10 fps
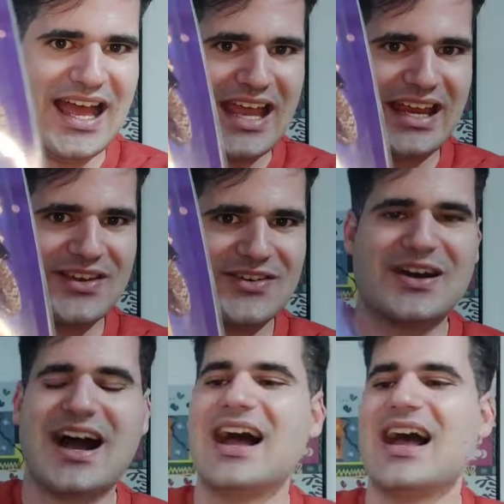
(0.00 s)

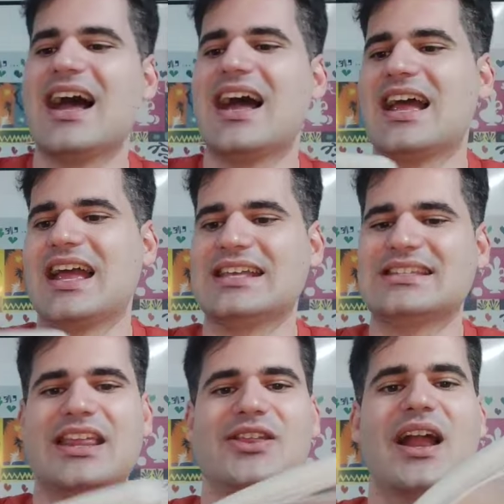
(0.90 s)
Ainhoa.
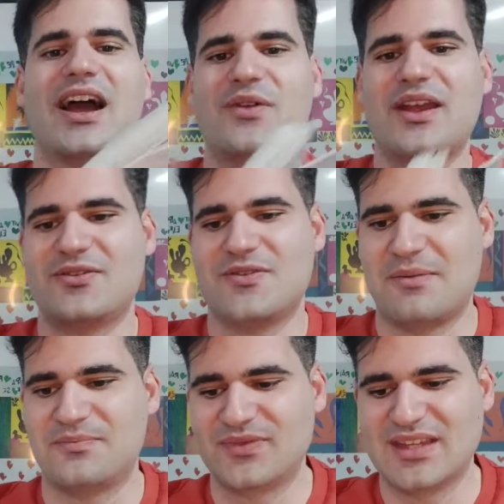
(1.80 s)
Esta dice la ganó
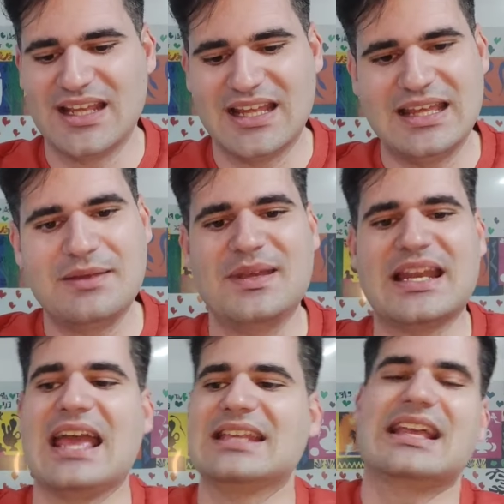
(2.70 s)
Ainhoa. Y
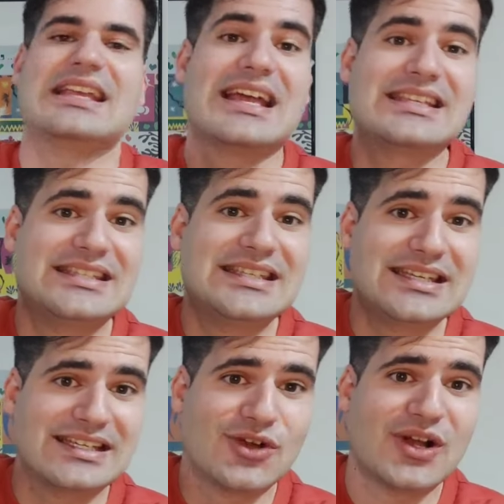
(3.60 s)
mira, esta ya
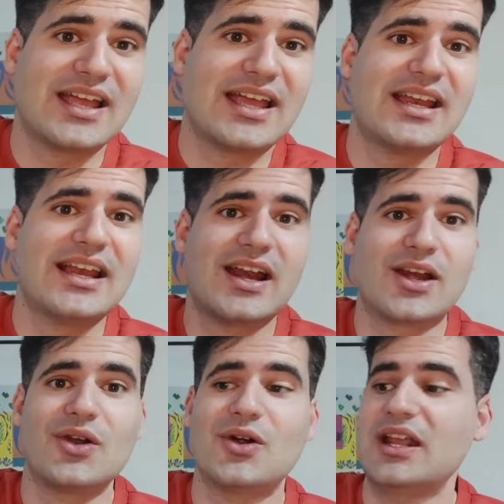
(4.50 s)
sí, no caí en el
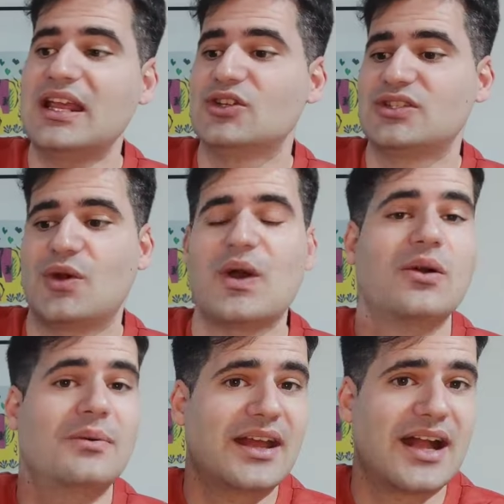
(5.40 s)
error y los tengo a
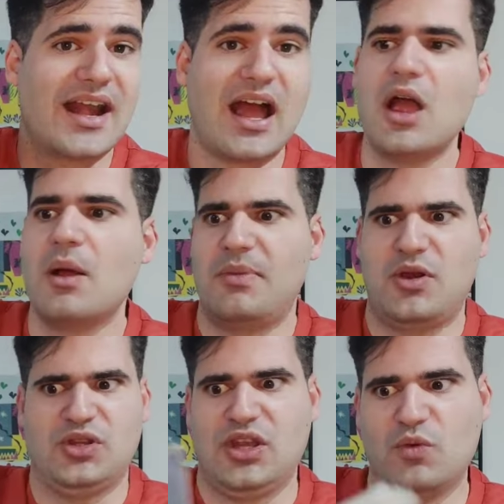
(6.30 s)
doble cara.
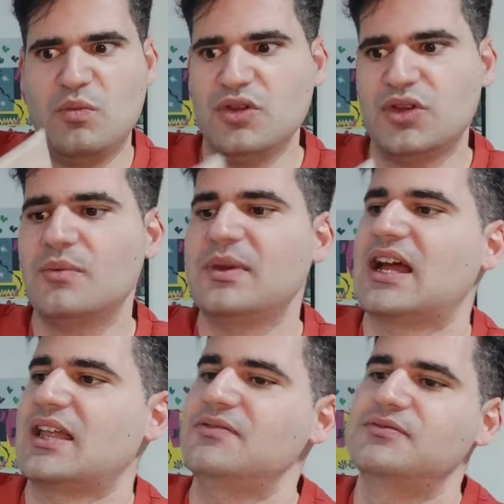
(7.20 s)
Pero tengo un montón,
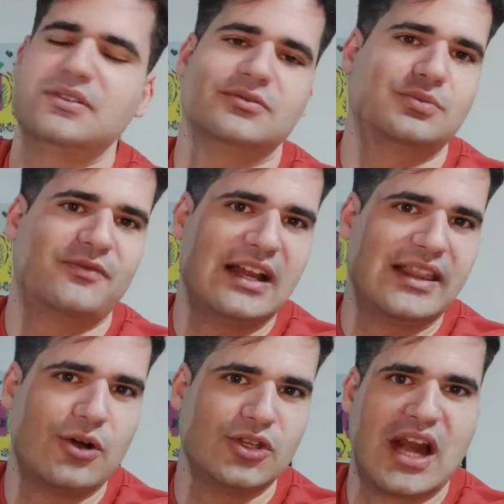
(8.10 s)
mira, aquí
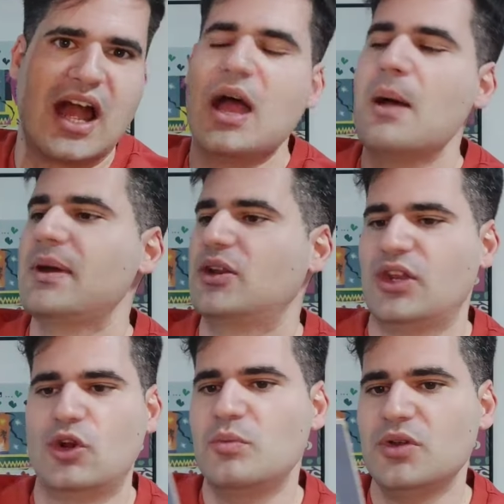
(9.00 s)
falta otra. Pero
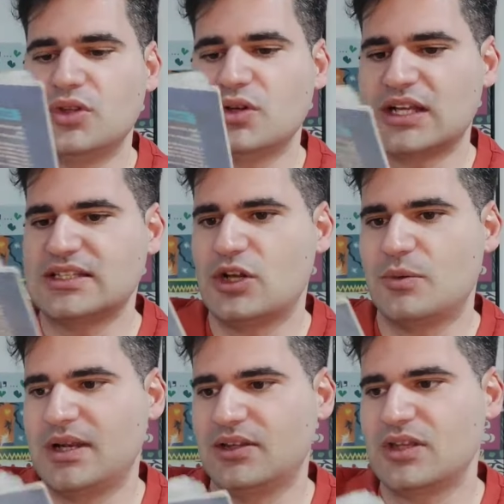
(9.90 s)
tengo un montón casi
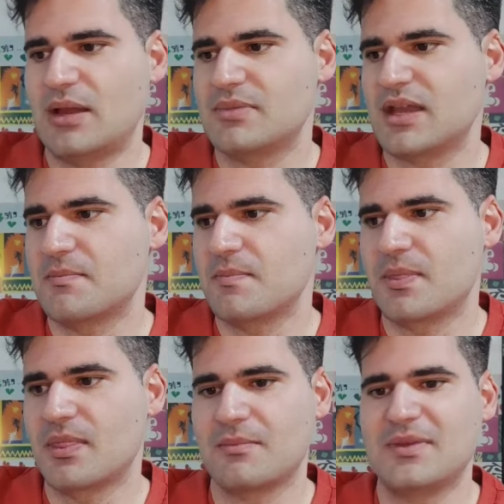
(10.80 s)
completo también.
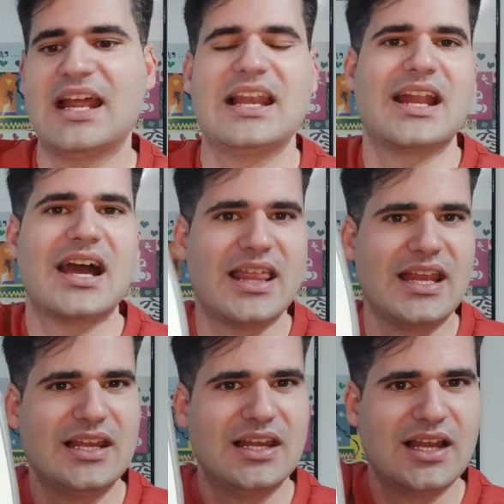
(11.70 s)
Mira, Elena
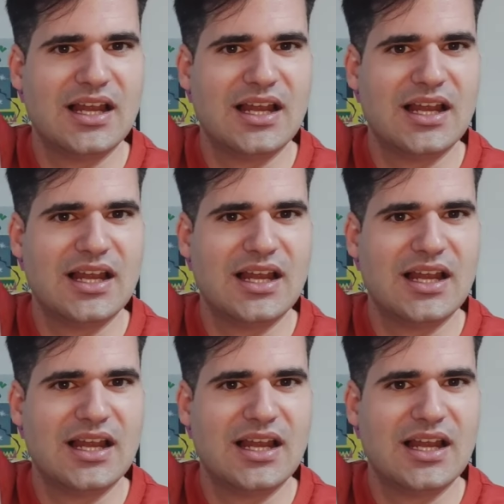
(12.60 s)
Gadel.